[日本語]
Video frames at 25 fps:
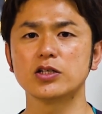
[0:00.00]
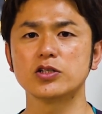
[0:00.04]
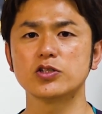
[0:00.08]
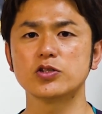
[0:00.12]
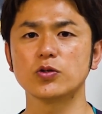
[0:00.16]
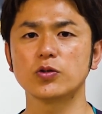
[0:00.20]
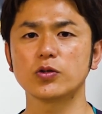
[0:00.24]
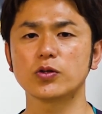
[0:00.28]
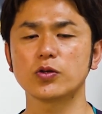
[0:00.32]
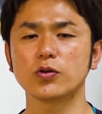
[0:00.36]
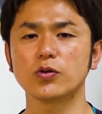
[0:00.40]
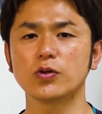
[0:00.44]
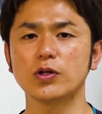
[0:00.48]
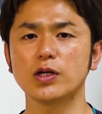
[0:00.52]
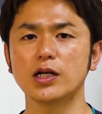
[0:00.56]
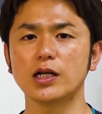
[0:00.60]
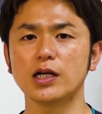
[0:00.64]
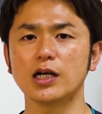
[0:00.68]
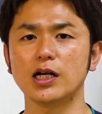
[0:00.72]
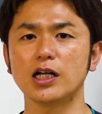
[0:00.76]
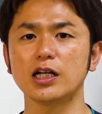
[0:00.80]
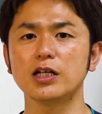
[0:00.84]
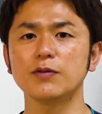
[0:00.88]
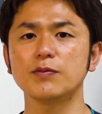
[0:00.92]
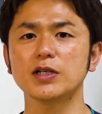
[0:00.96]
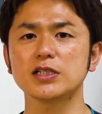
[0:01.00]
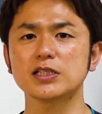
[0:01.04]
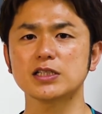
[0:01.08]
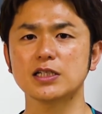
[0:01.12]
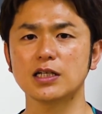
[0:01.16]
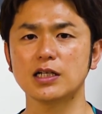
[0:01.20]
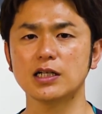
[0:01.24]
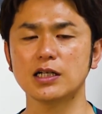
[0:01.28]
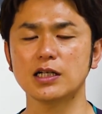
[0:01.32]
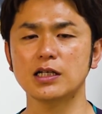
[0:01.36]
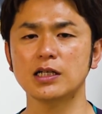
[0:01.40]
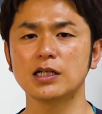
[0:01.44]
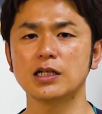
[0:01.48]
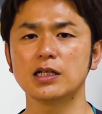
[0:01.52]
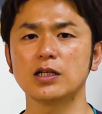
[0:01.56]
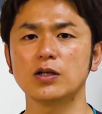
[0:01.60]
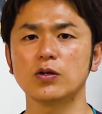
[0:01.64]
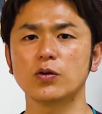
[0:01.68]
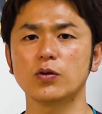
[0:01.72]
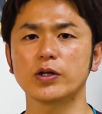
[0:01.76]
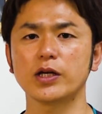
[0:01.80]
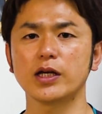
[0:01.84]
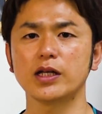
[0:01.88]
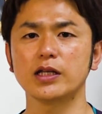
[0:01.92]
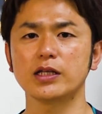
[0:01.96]
状況がありましたら
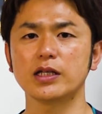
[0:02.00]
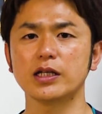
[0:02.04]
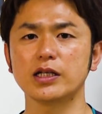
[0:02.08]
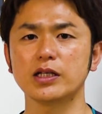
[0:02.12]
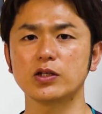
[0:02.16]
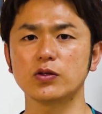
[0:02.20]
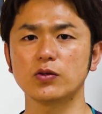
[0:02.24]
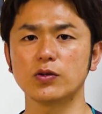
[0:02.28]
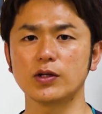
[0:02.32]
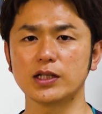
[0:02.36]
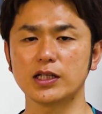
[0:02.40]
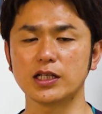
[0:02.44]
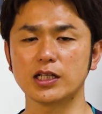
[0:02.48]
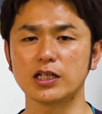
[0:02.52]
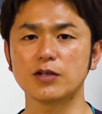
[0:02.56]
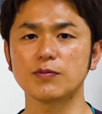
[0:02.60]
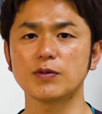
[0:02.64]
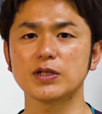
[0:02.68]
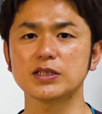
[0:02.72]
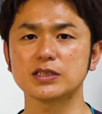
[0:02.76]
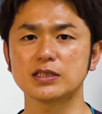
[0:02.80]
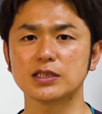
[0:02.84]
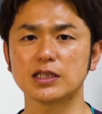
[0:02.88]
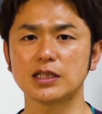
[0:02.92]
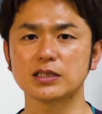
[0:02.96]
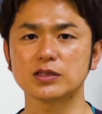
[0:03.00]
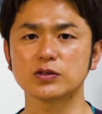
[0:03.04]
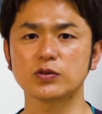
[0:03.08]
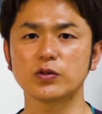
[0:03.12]
保険適用ができますが